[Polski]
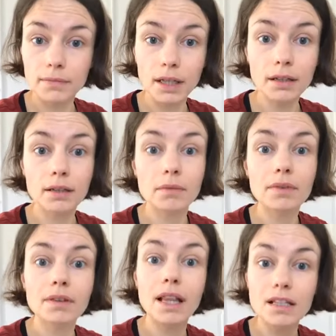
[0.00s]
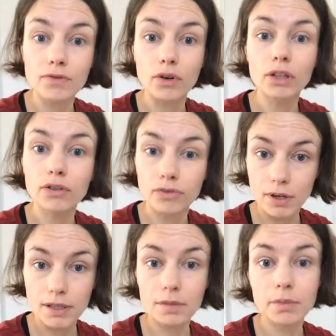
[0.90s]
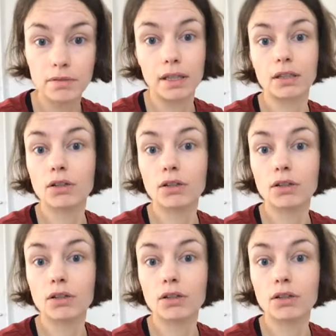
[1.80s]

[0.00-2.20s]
tak? Dla swoich własnych, prywatnych